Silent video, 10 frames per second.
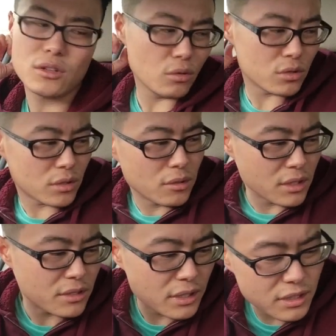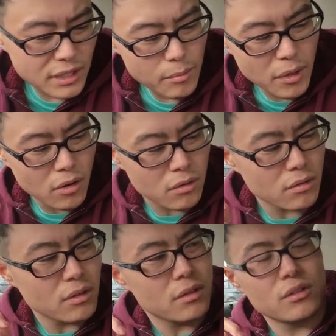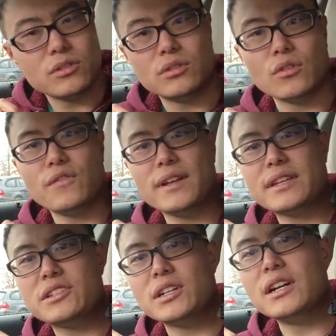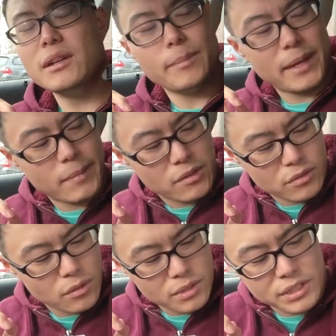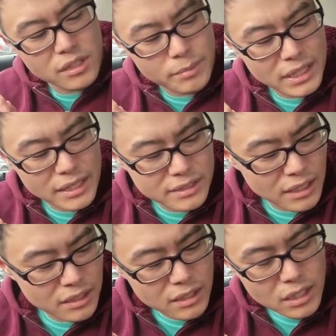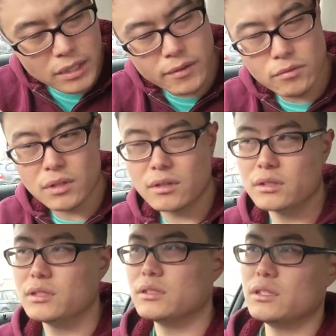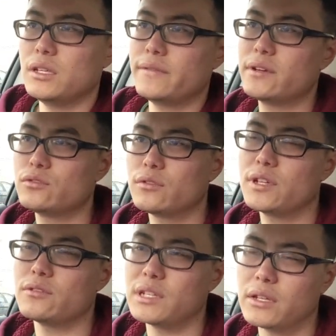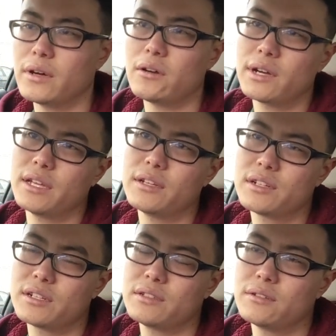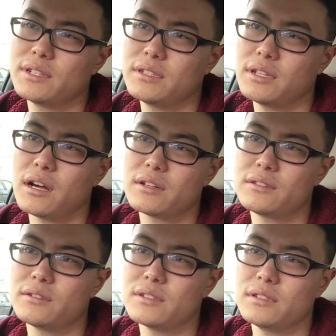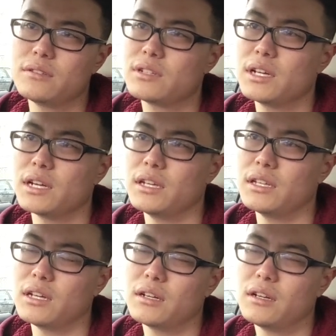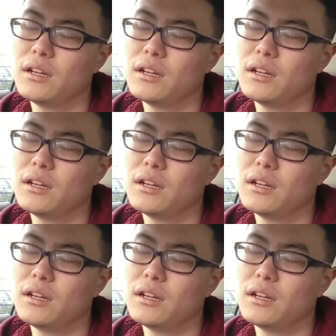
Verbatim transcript: 我所有的这个钱包都放在车里面嘛，所以我真的没带钱，因为我。因为如果有钱的话，我给他十字楼梯、二十字楼梯都是可以的。